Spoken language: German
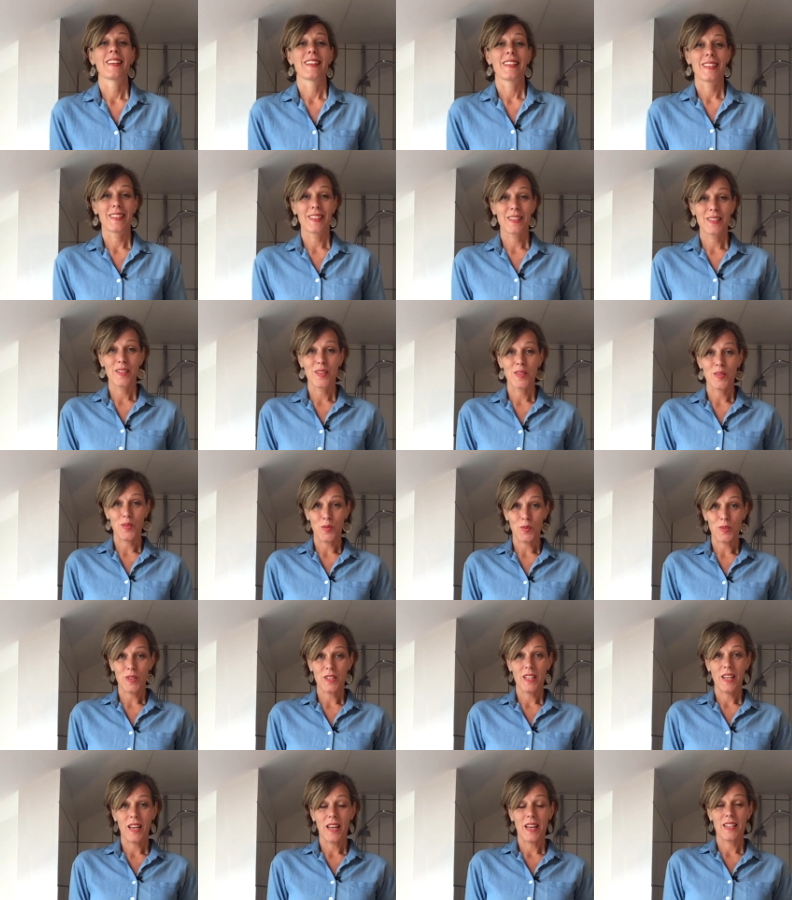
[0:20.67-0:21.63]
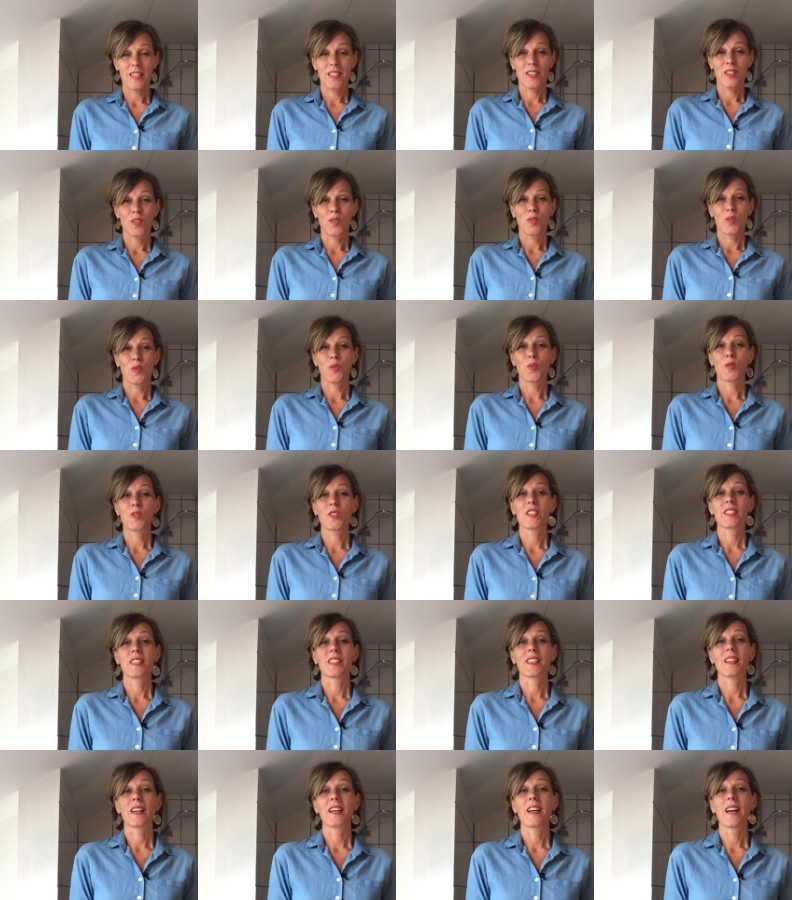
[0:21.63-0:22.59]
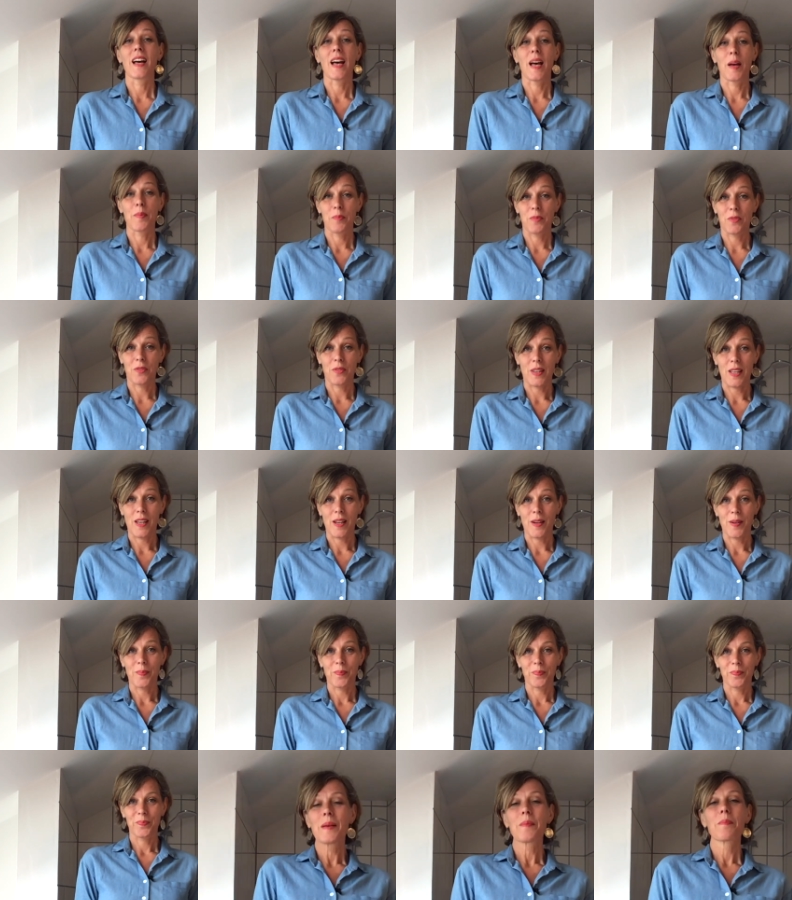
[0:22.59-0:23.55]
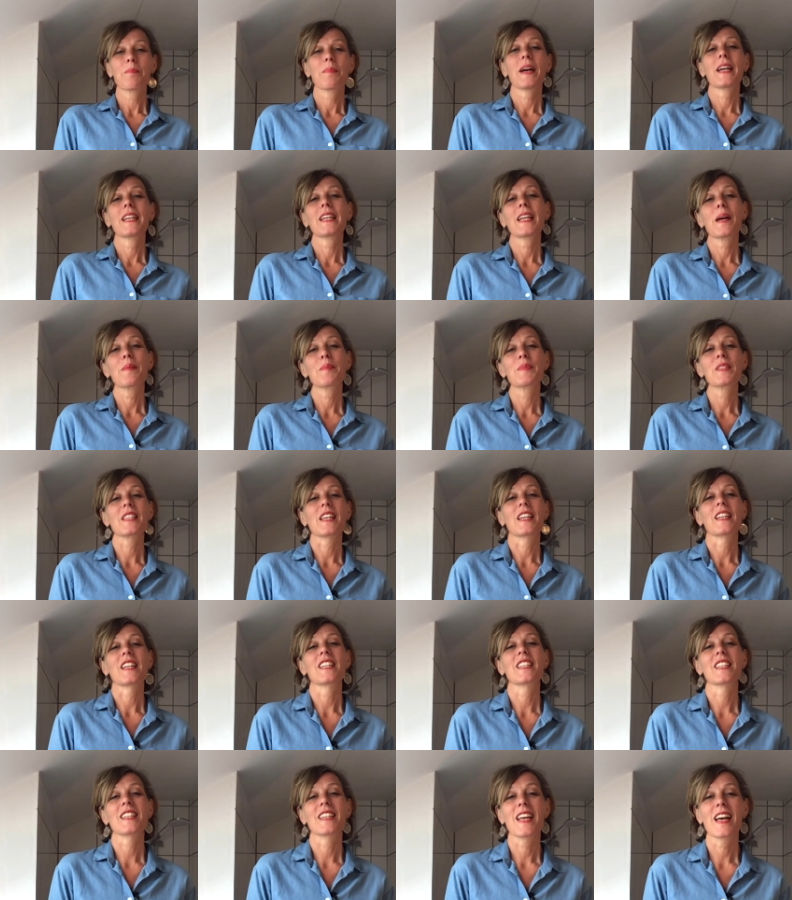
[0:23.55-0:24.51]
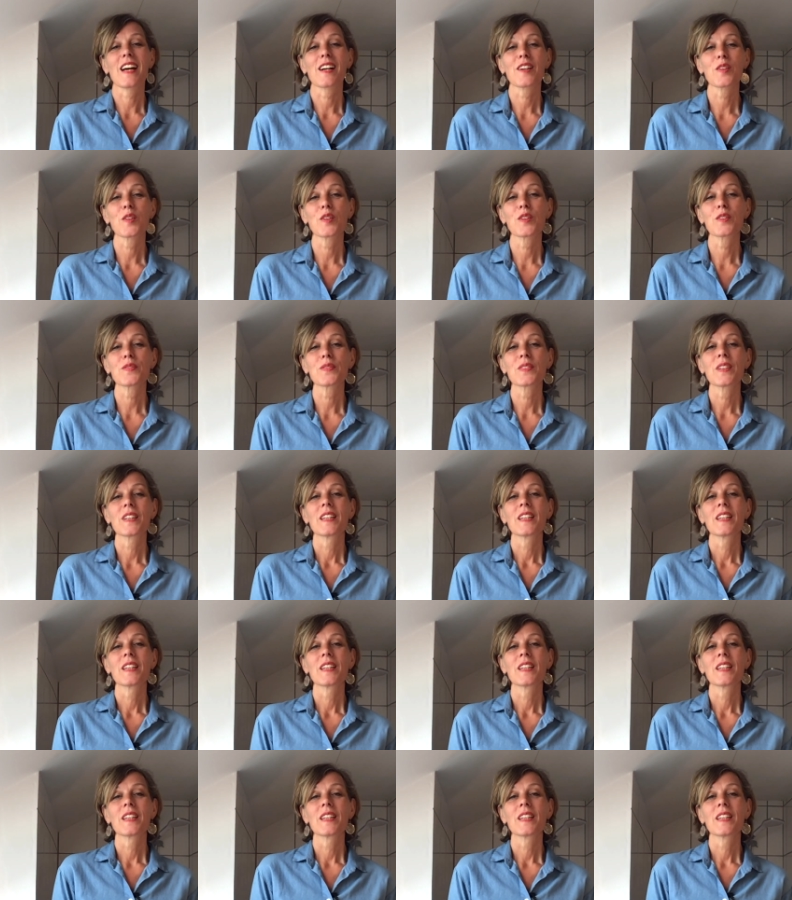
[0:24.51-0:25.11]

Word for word: Ihre Gesundheit und Ihre Abwehr. Mein Name ist Annette Kerkhoff.